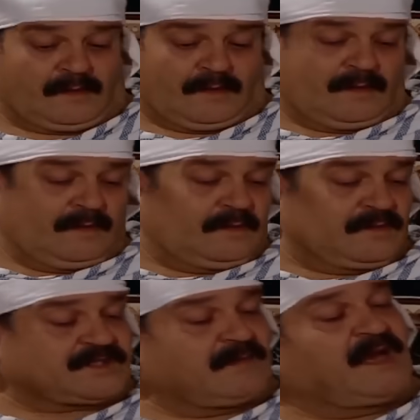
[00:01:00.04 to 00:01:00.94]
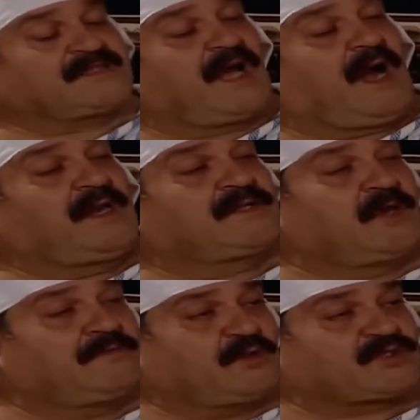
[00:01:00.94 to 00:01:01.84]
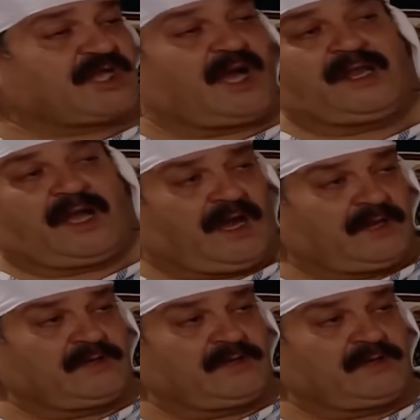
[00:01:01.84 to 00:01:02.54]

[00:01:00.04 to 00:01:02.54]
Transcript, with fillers: وإذا ما زع على دمه واستحى لحاله